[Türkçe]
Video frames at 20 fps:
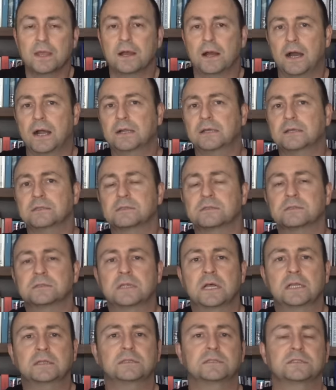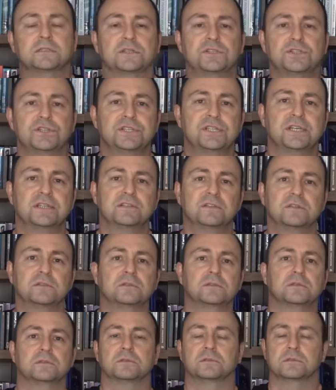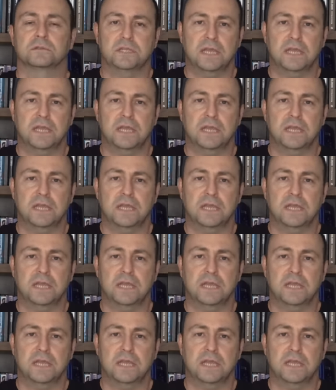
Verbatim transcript: Arkasından işte şirketin